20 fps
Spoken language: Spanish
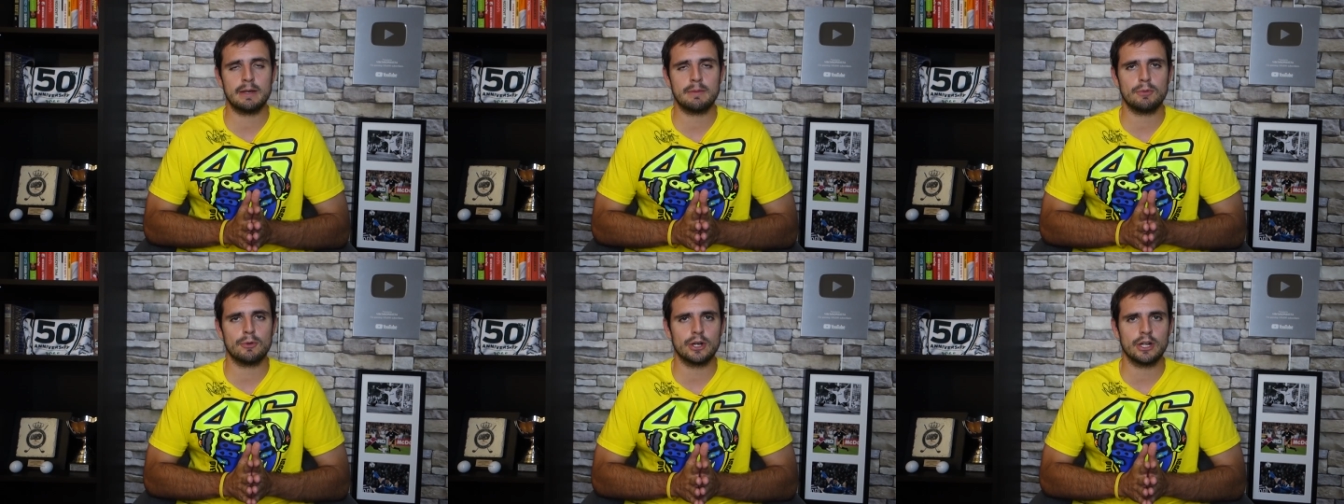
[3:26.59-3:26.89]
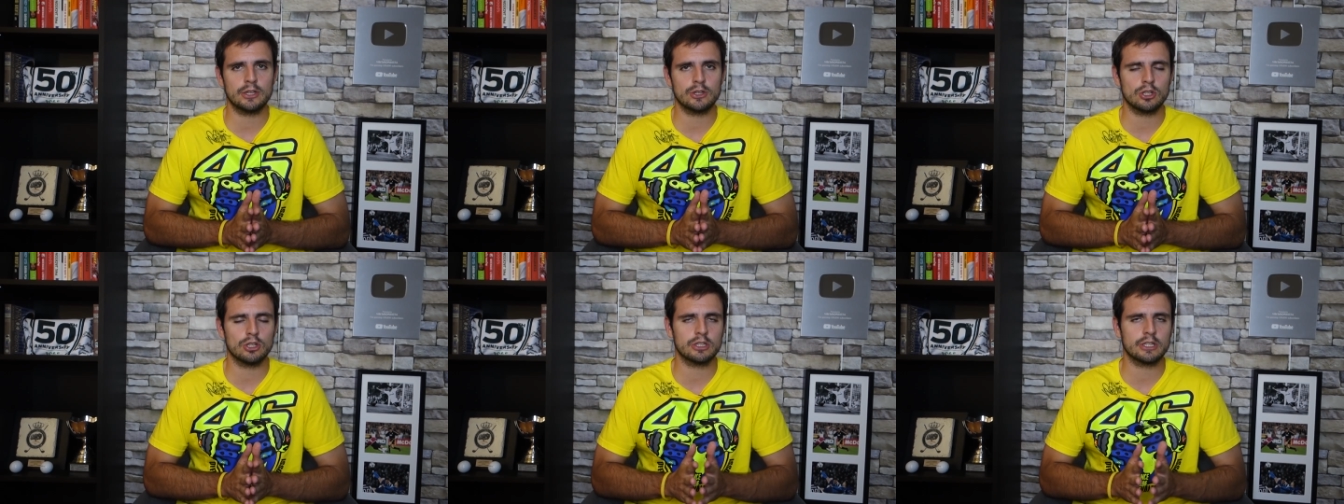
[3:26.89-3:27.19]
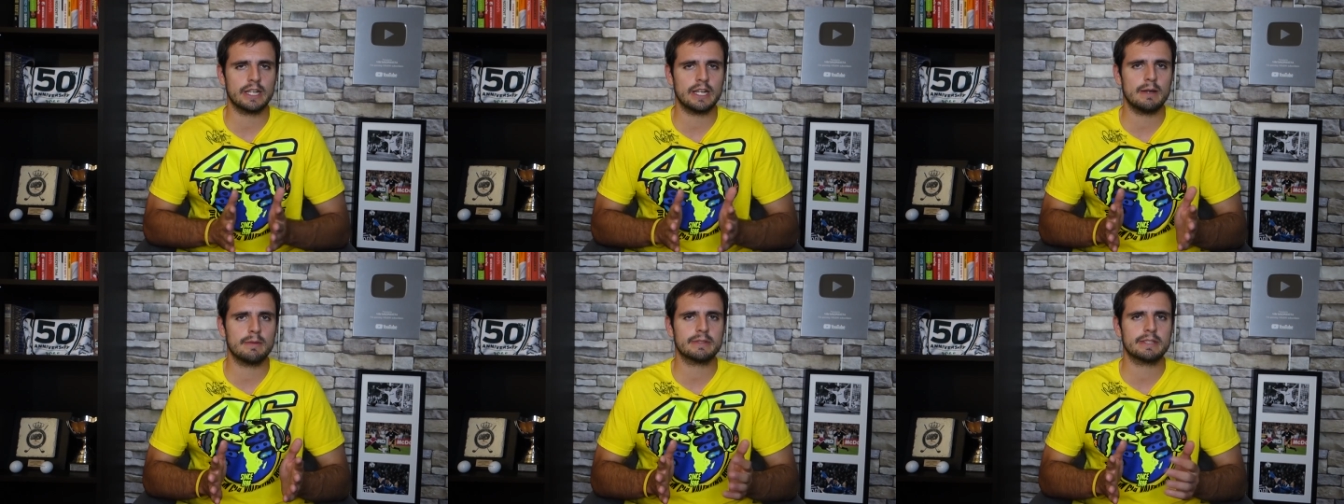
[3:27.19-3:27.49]
por el
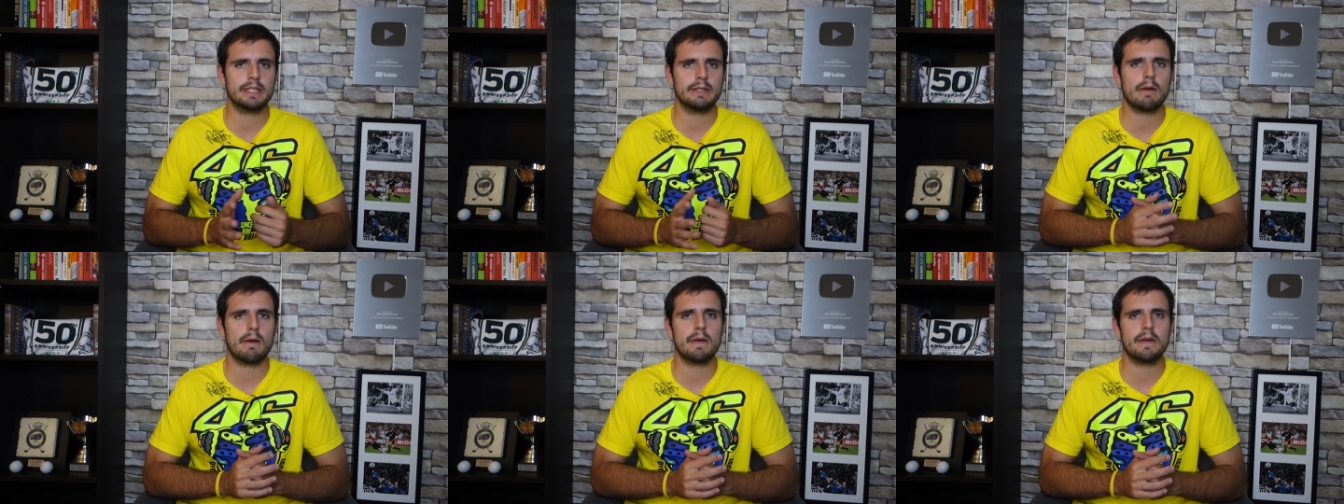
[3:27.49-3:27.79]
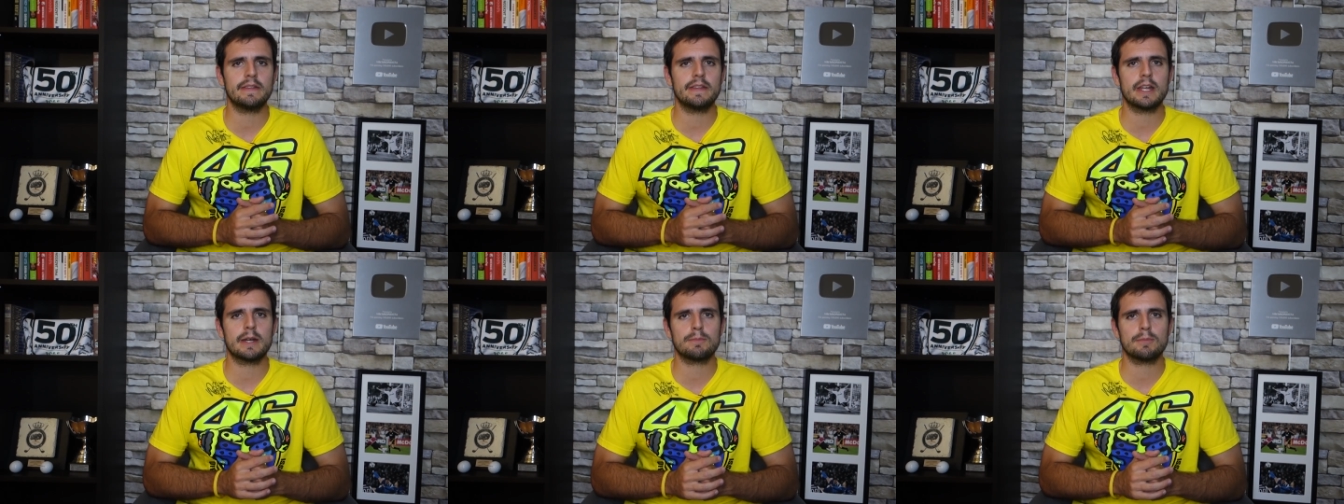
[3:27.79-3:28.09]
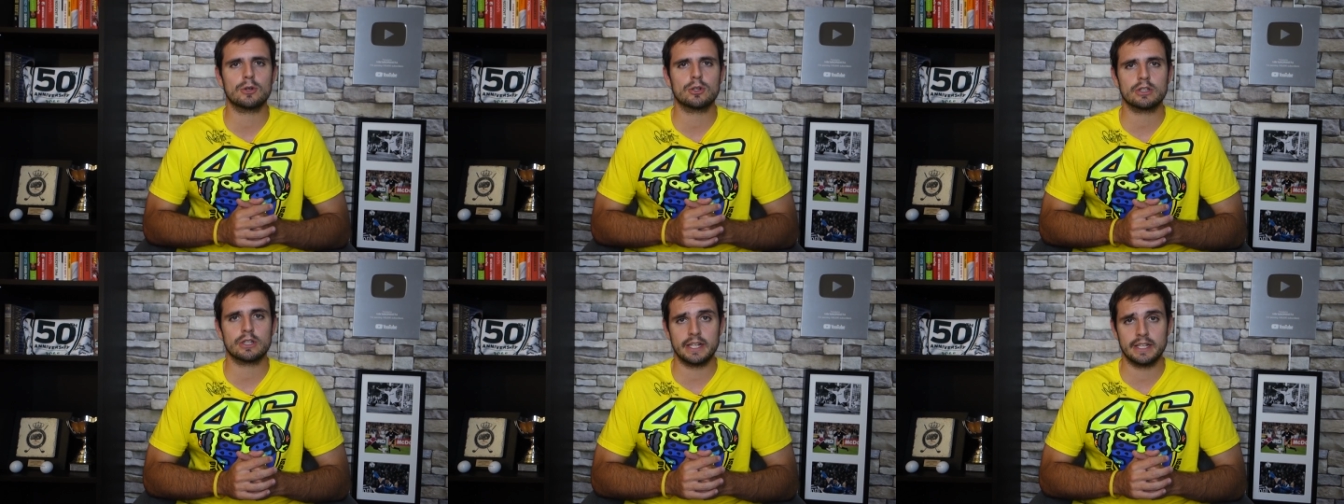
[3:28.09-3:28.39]
Tottenham, se le va a vender
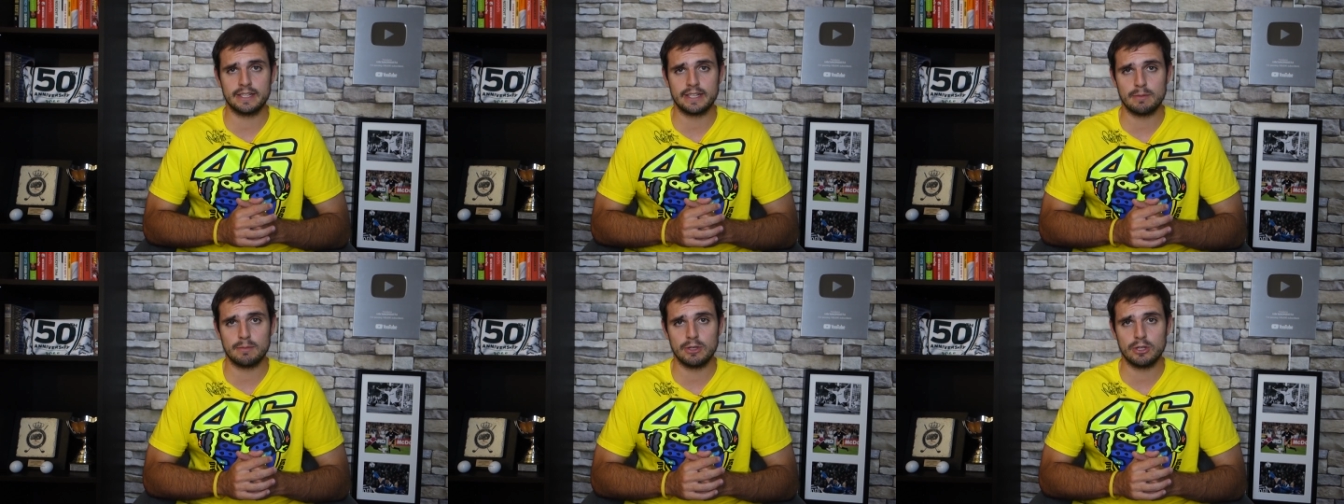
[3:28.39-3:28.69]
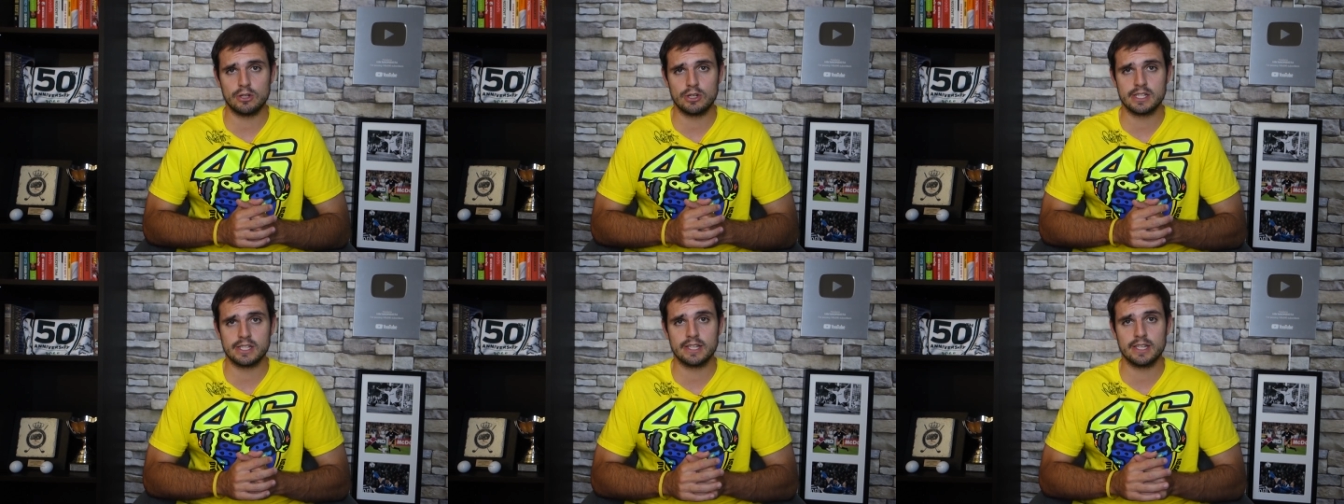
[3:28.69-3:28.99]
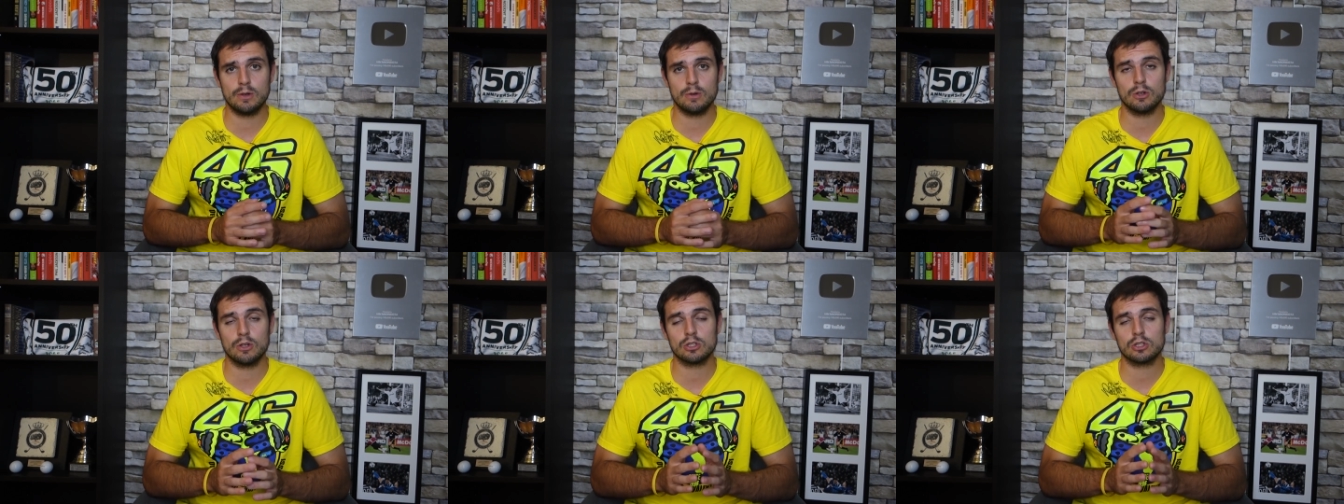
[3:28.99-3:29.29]
por 30 millones de
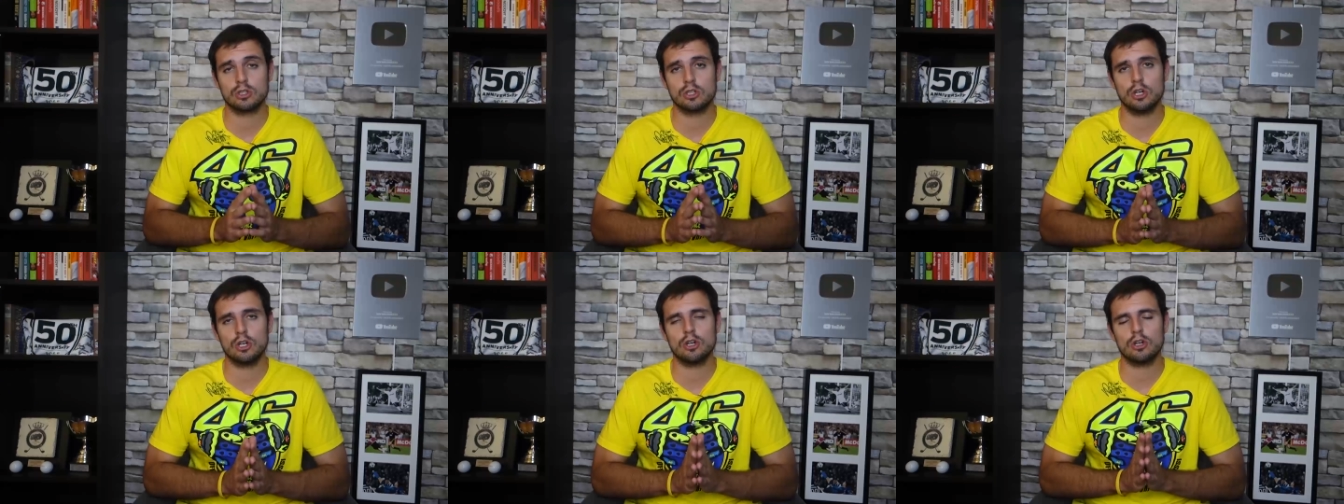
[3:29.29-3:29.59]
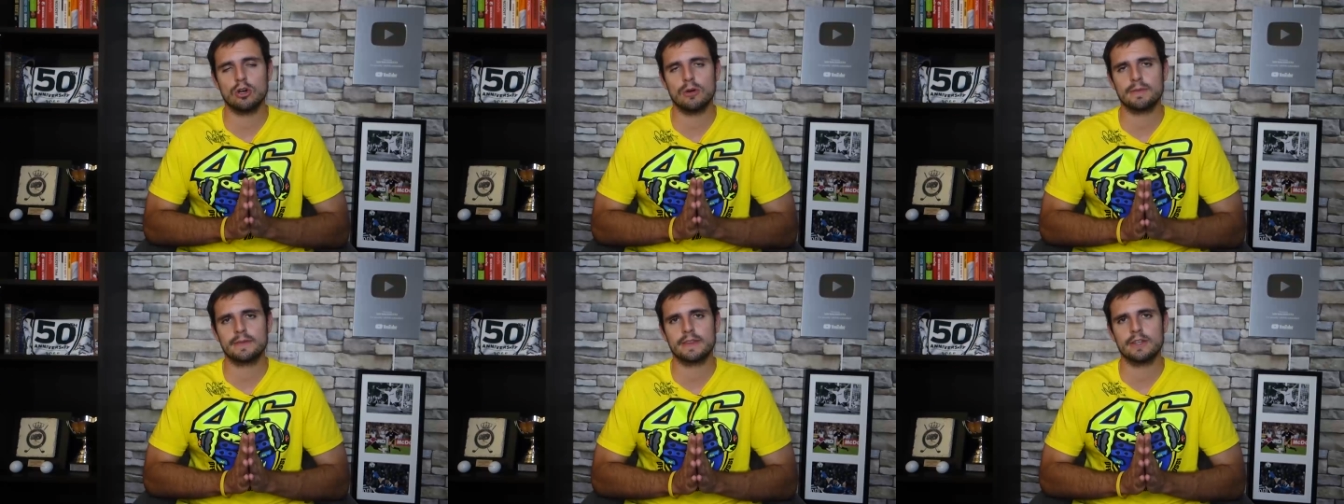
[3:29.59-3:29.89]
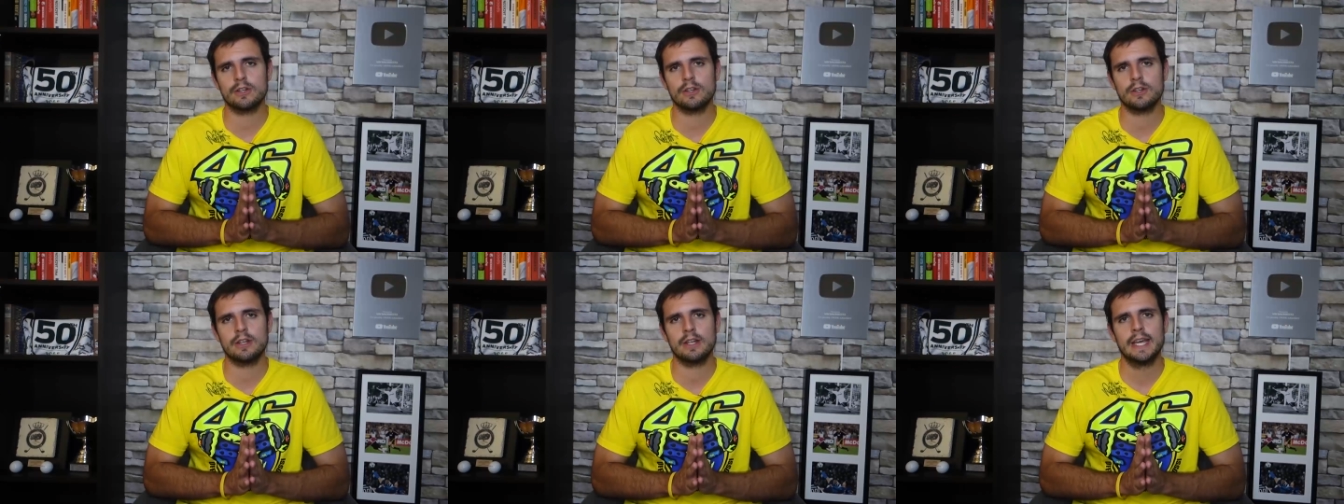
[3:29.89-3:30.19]
euros con
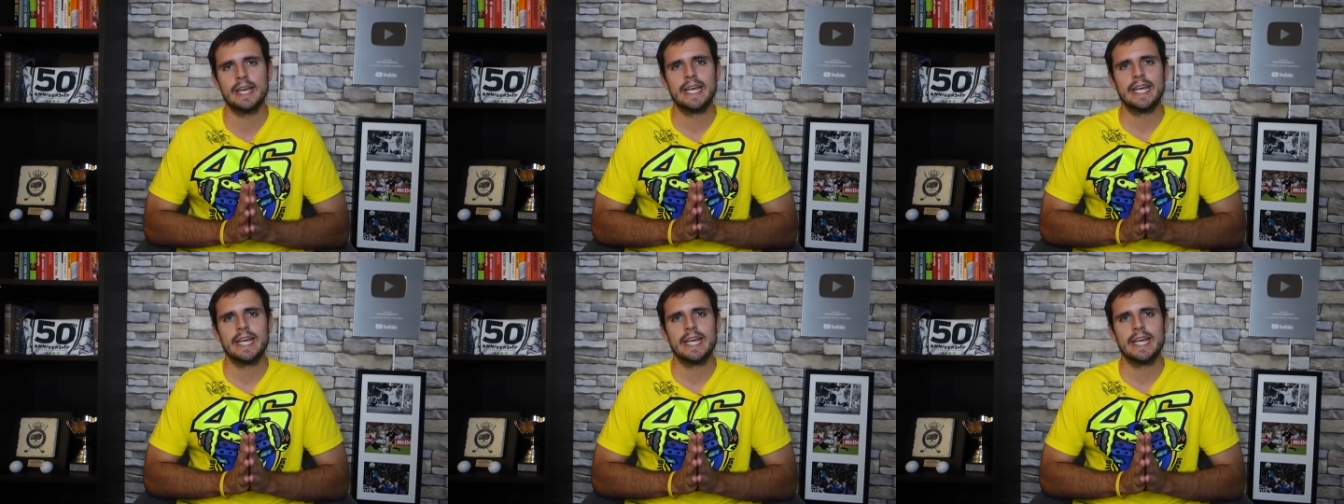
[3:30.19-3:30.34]
opción